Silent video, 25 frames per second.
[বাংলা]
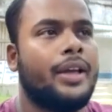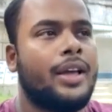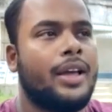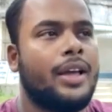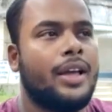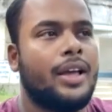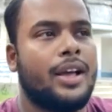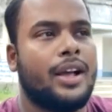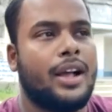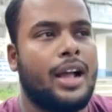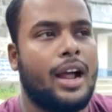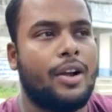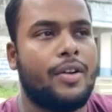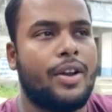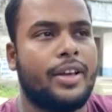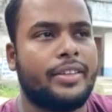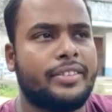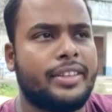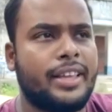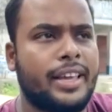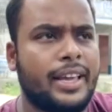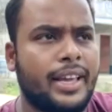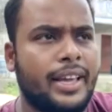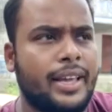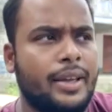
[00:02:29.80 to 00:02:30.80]
কারণ আজকে
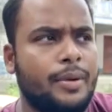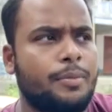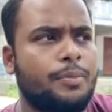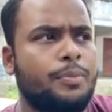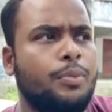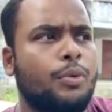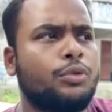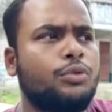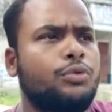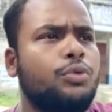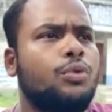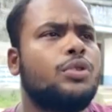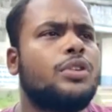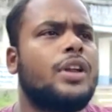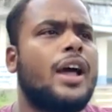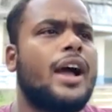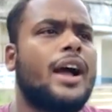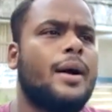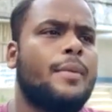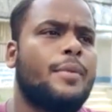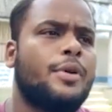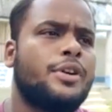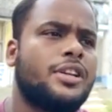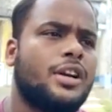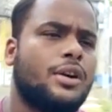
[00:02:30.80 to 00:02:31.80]
প্রচুর টাকা
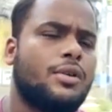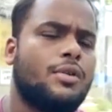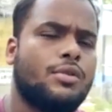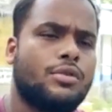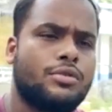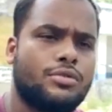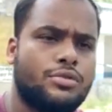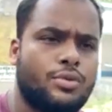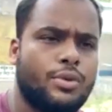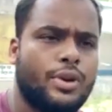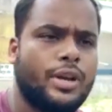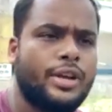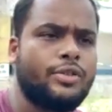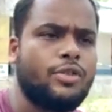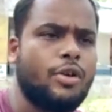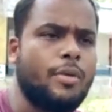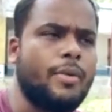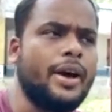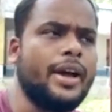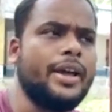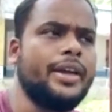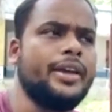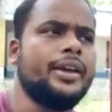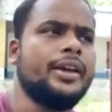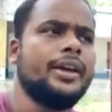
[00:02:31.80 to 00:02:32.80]
পয়সা খরচ করে সবাই
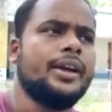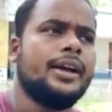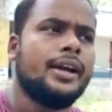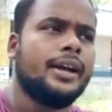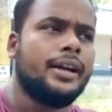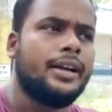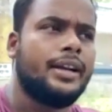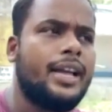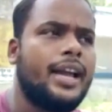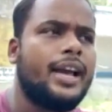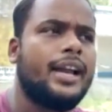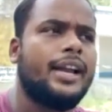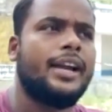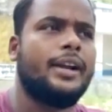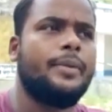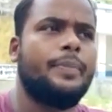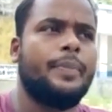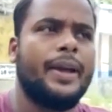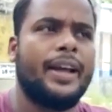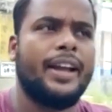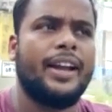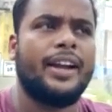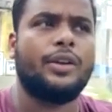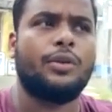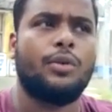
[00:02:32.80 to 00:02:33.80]
ডিএলএড বিএলএড
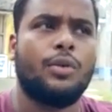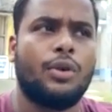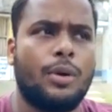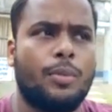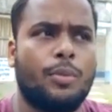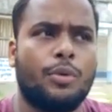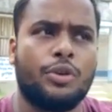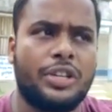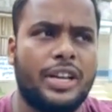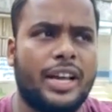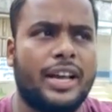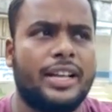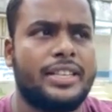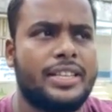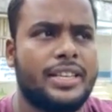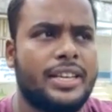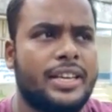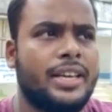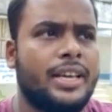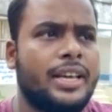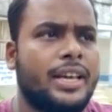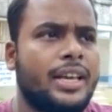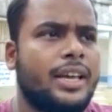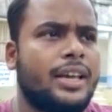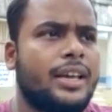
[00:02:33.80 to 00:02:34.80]
করে বসে আছে
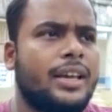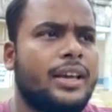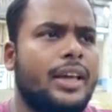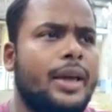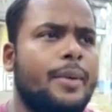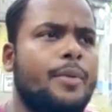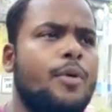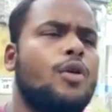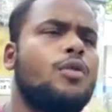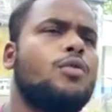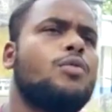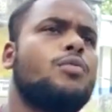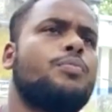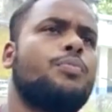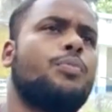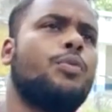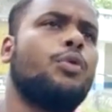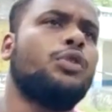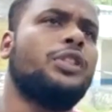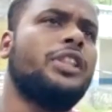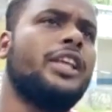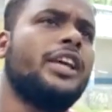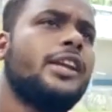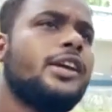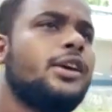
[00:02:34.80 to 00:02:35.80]
এবং
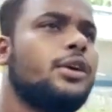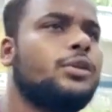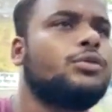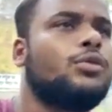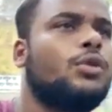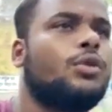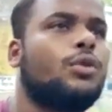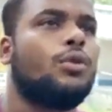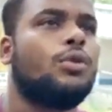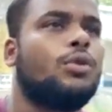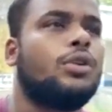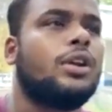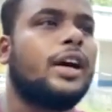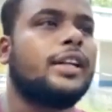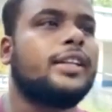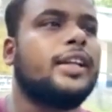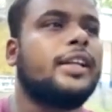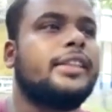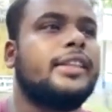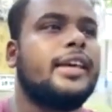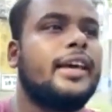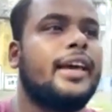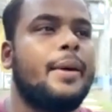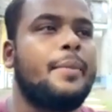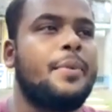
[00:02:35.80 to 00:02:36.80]
প্রতিনিয়ত কলকাতাতে
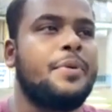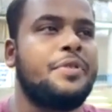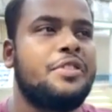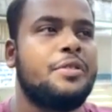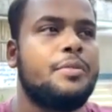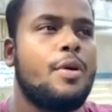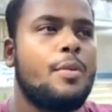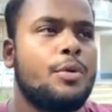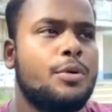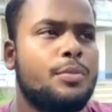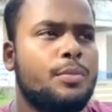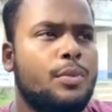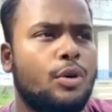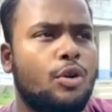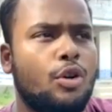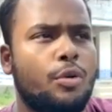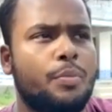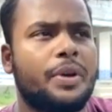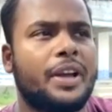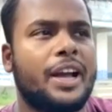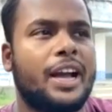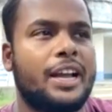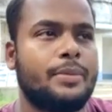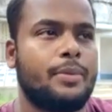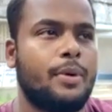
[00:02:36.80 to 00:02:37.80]
এপিসি ভবন বলো বিকাশ
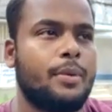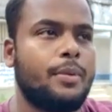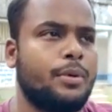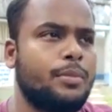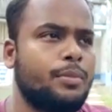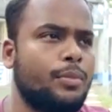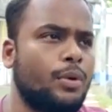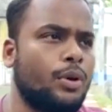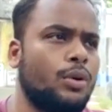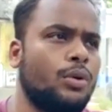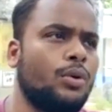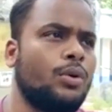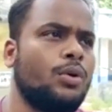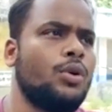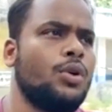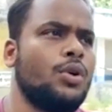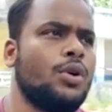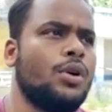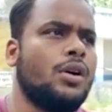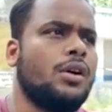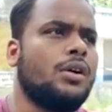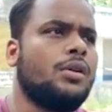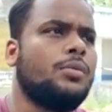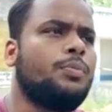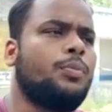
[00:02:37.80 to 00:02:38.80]
ভবন বলো
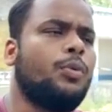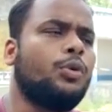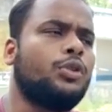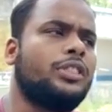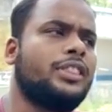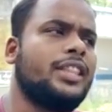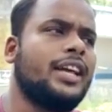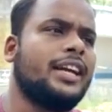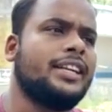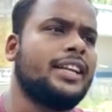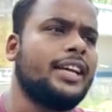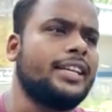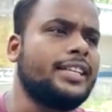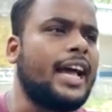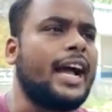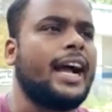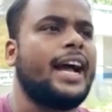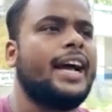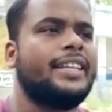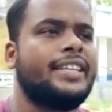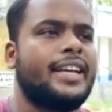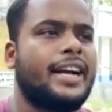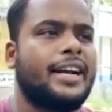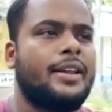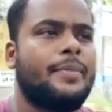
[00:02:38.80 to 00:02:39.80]
প্রত্যেকটা জায়গায়
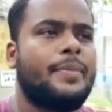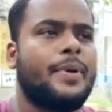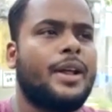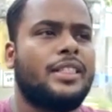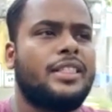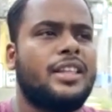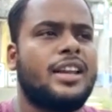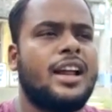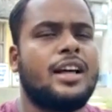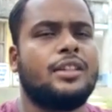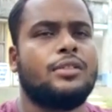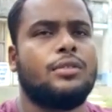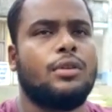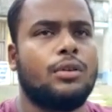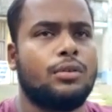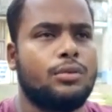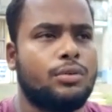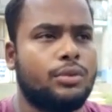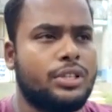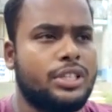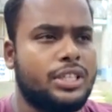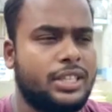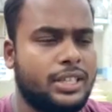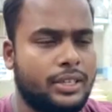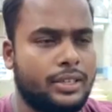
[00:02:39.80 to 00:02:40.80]
চাকরি প্রার্থীরা আন্দোলন করছে
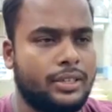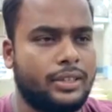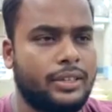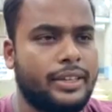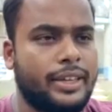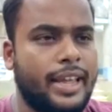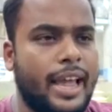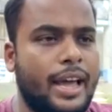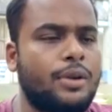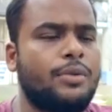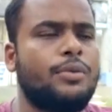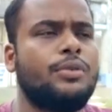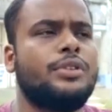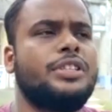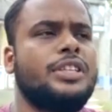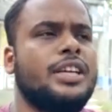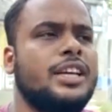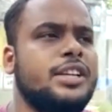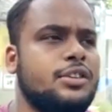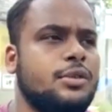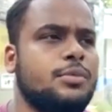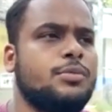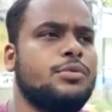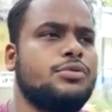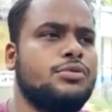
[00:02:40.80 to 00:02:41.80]
কেন হচ্ছে এই
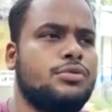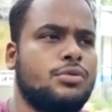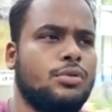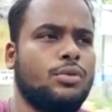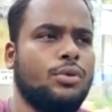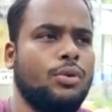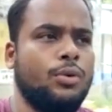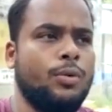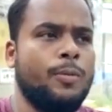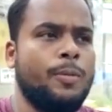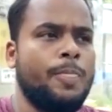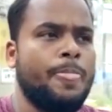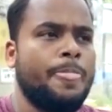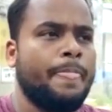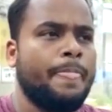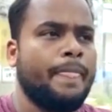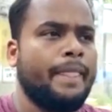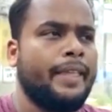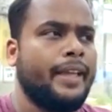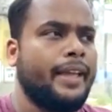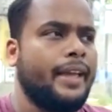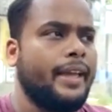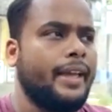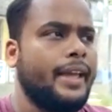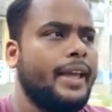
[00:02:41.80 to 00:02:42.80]
সমস্তগুলো
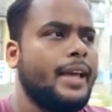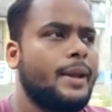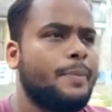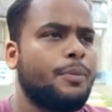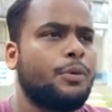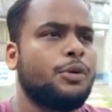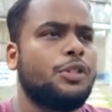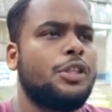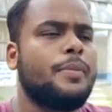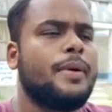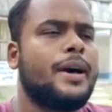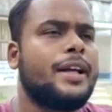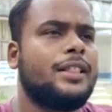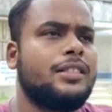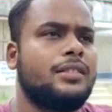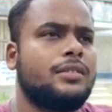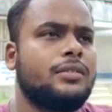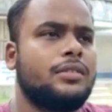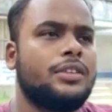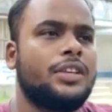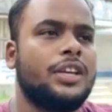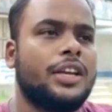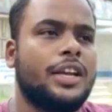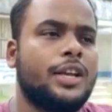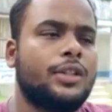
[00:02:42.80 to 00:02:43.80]
এর প্রতিবাদ
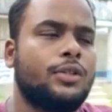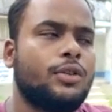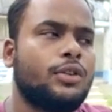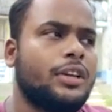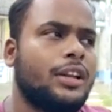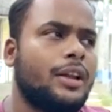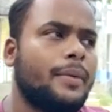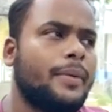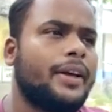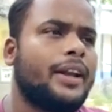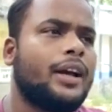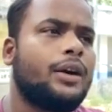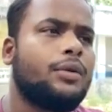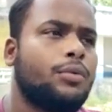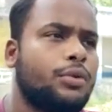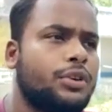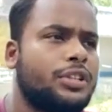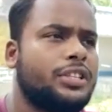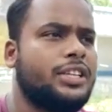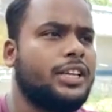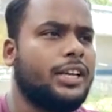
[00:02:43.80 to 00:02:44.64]
শিক্ষিত ছেলেমেয়েরা করছে